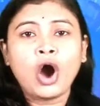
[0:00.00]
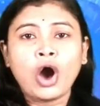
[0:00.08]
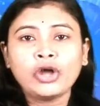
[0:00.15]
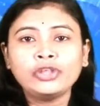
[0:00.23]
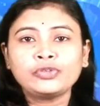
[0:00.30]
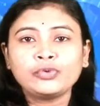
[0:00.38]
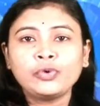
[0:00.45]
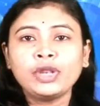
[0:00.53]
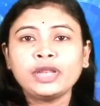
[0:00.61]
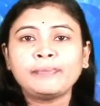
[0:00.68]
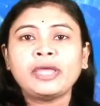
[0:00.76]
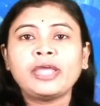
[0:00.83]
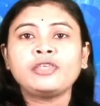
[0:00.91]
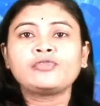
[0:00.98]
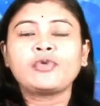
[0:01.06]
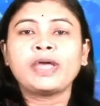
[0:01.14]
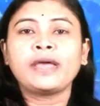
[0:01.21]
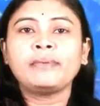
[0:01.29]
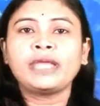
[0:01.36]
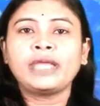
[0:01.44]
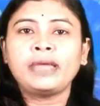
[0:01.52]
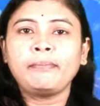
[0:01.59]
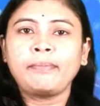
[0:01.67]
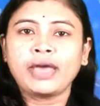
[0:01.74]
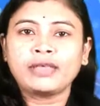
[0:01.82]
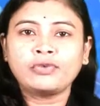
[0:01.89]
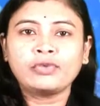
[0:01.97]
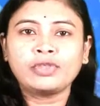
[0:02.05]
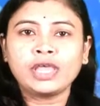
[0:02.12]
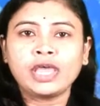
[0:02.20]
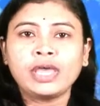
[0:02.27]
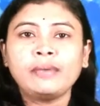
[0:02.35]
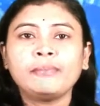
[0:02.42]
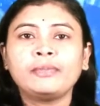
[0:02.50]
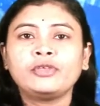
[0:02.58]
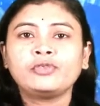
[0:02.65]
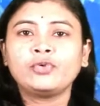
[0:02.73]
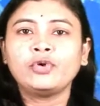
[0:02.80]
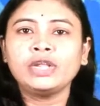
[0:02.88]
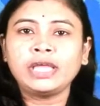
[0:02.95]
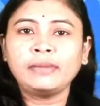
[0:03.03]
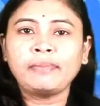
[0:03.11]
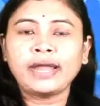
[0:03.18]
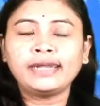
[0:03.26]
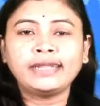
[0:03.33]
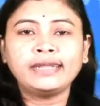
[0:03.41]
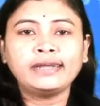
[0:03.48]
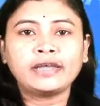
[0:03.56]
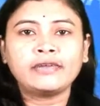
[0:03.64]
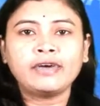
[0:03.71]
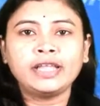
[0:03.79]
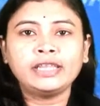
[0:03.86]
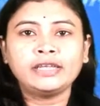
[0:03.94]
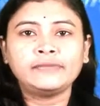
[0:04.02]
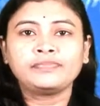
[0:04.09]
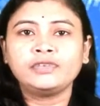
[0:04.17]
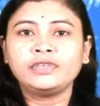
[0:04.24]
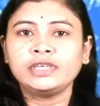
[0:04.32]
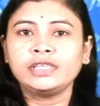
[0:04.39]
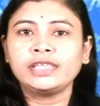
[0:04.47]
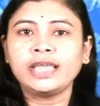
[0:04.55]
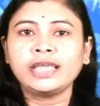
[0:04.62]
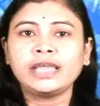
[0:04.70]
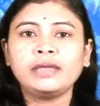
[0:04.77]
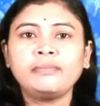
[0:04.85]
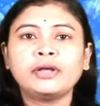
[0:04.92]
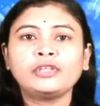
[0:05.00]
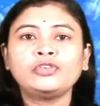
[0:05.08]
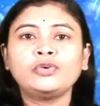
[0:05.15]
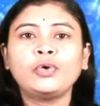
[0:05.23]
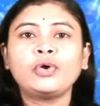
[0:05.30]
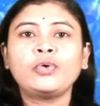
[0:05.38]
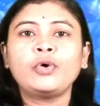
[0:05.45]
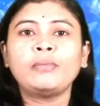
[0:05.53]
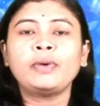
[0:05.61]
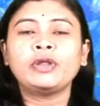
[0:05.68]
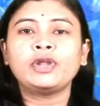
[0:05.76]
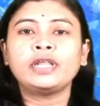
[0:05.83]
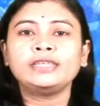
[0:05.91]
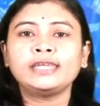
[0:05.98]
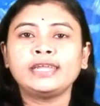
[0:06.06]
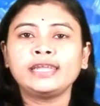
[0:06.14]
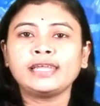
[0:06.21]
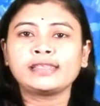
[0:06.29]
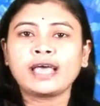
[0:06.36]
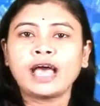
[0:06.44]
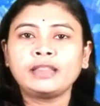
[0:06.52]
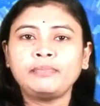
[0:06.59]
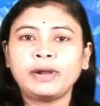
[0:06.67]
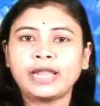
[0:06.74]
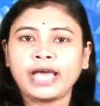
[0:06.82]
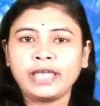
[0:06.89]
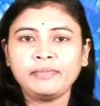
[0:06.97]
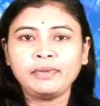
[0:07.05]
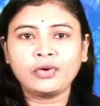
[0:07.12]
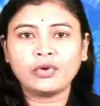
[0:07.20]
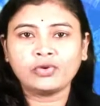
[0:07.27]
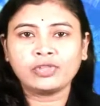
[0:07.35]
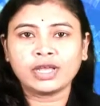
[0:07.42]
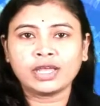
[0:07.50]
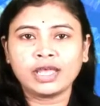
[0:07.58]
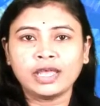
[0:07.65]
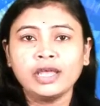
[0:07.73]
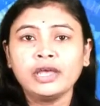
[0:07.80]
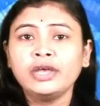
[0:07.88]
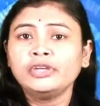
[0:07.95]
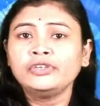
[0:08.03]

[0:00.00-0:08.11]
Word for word: और स्कूल में स्वयं के पैसों से स्कूल की पेंटिंग करवा दी जिससे कि बच्चों को मनोरंजन के साथ पढ़ाई भी हो सके